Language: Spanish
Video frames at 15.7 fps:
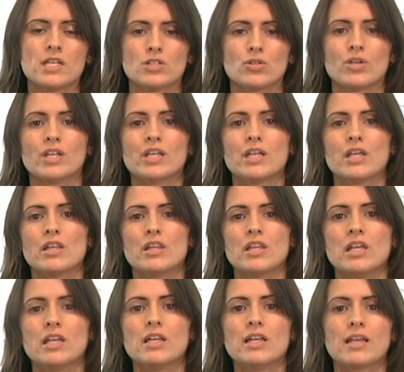Esto quiere
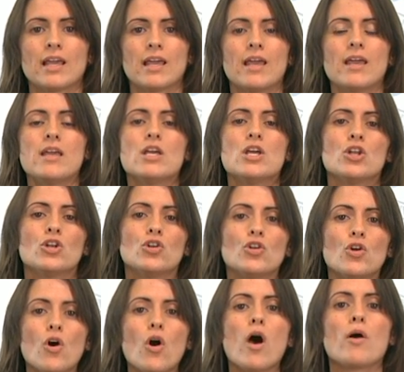decir que
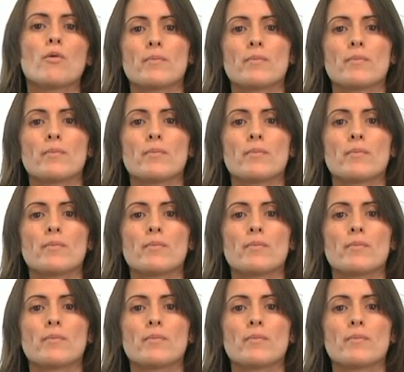no